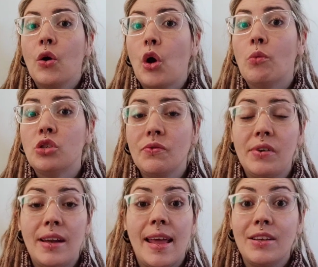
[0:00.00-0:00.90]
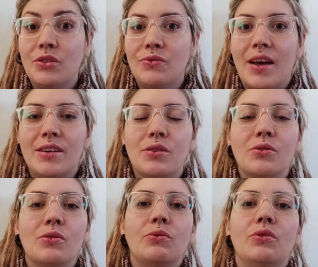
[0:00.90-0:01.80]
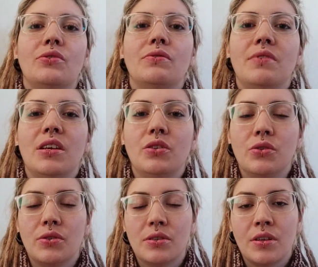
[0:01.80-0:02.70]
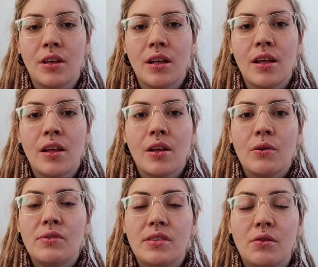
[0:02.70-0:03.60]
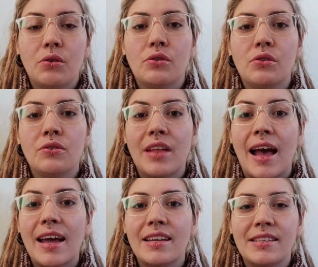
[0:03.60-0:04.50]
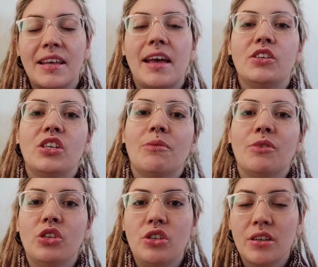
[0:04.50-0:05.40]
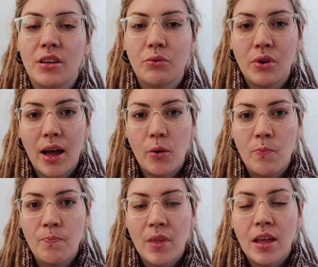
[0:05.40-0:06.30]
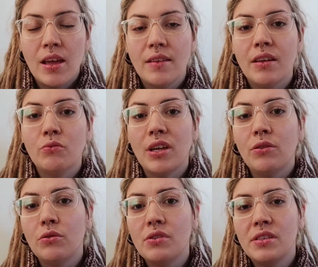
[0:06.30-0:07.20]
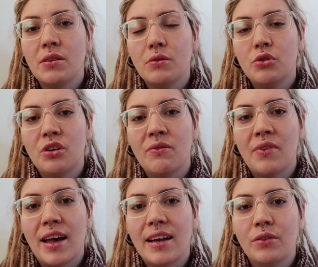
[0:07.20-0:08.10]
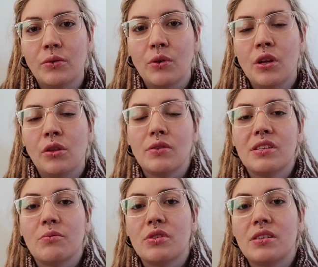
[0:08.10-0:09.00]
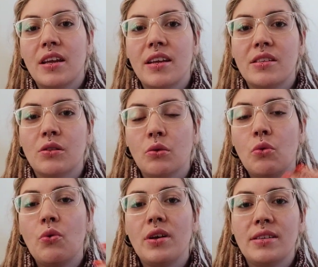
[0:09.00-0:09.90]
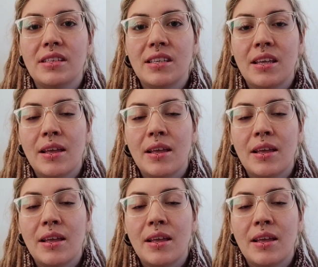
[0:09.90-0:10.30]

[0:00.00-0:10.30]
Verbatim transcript: Como eu já falei em diversos outros vídeos, os ciclos lunares regem a magia natural. Então, dentro do ciclo de inverno, nós vamos ter as luas